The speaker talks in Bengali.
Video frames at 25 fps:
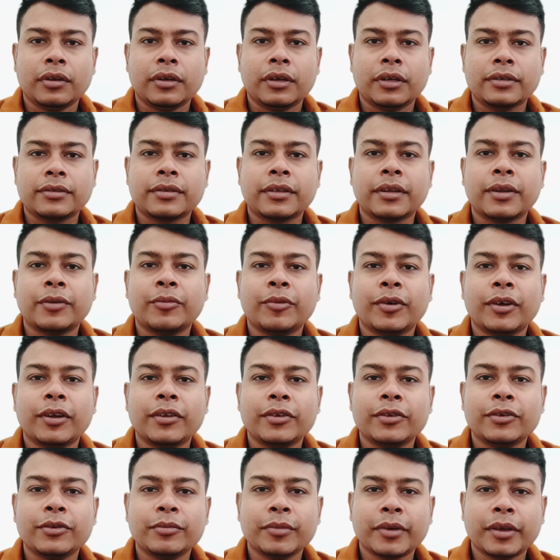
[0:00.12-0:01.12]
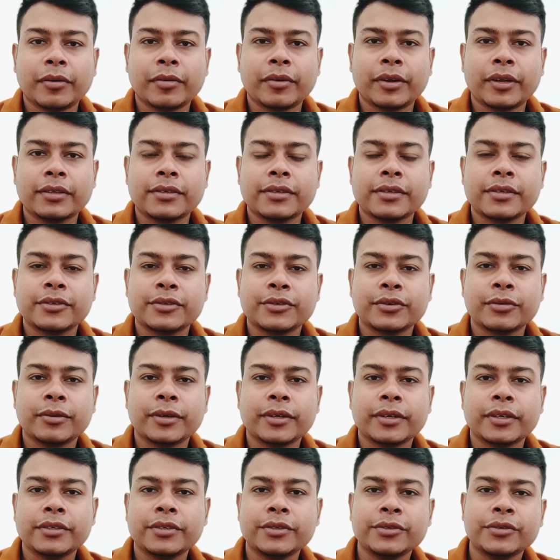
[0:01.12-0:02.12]
আসসালামু আলাইকুম কেমন আছেন সবাই
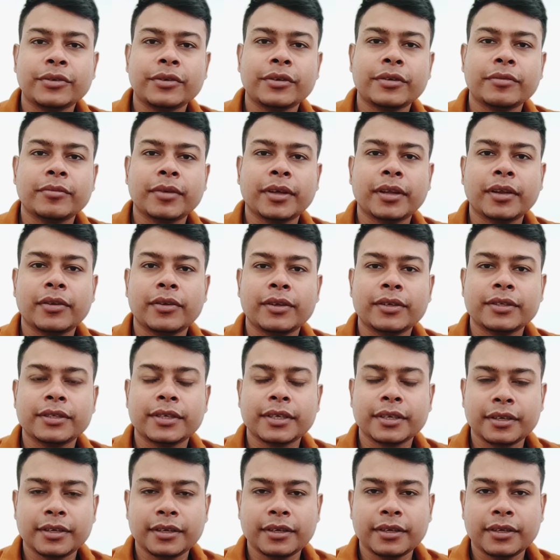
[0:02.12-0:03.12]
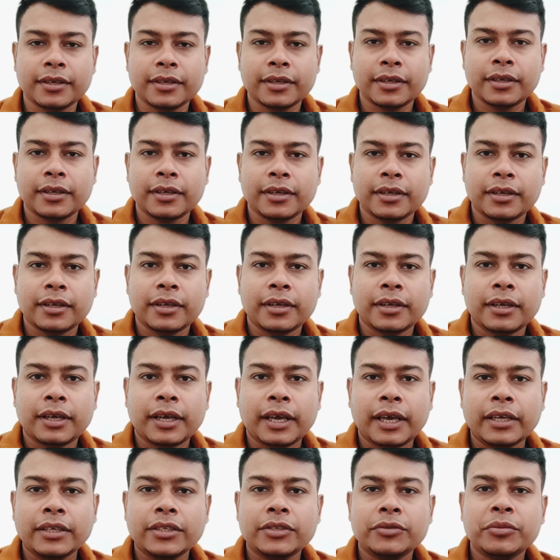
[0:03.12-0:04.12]
নিশ্চয়ই অনেক ভালো আছেন
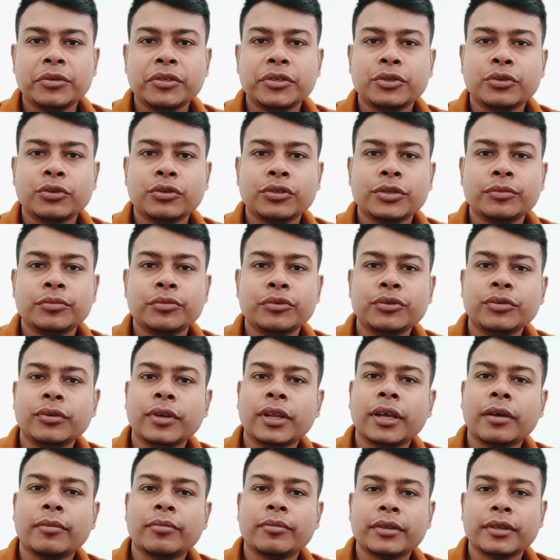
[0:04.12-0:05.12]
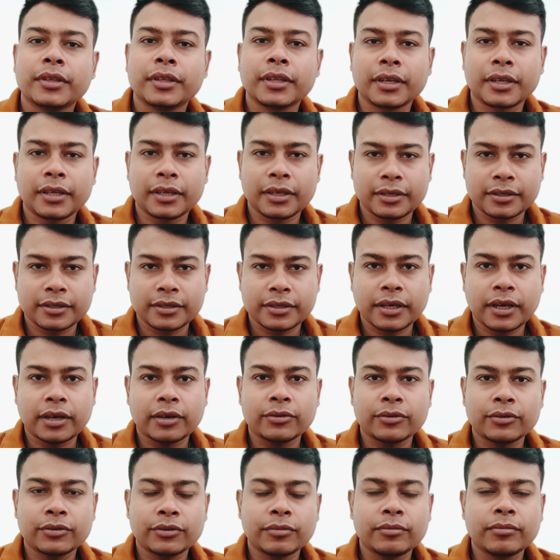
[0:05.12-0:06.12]
এইচবি সজীব জোনে আপনাদেরকে
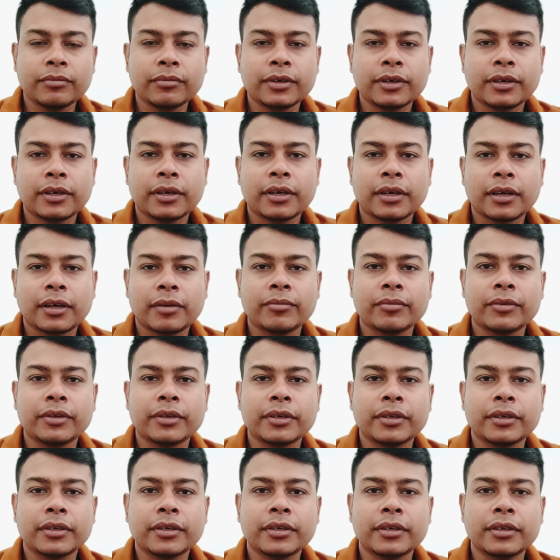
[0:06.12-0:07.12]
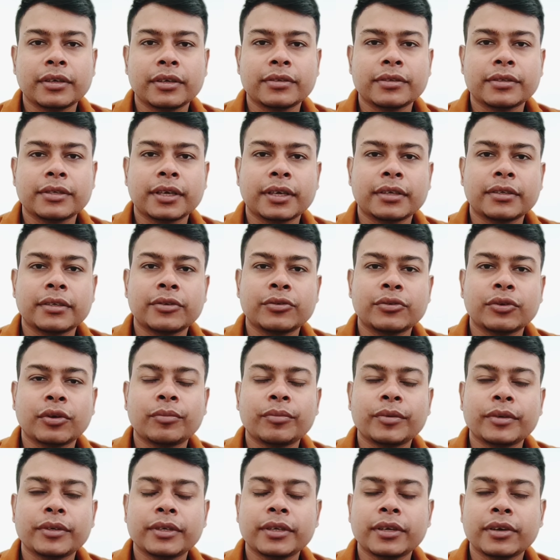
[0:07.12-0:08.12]
স্বাগতম আমি আজকে একটি
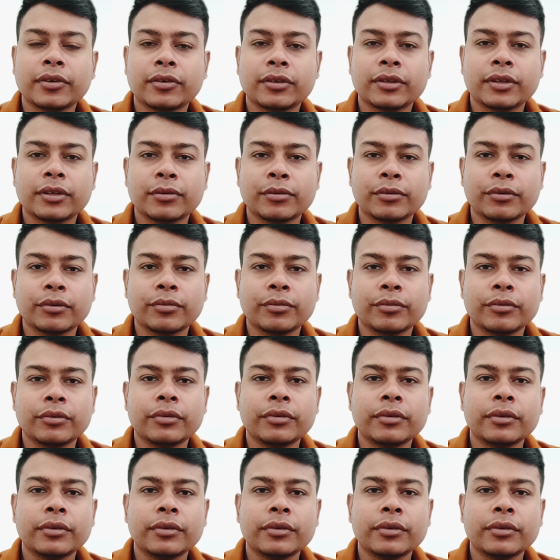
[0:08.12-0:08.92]
টপিক নিয়ে কথা বলবো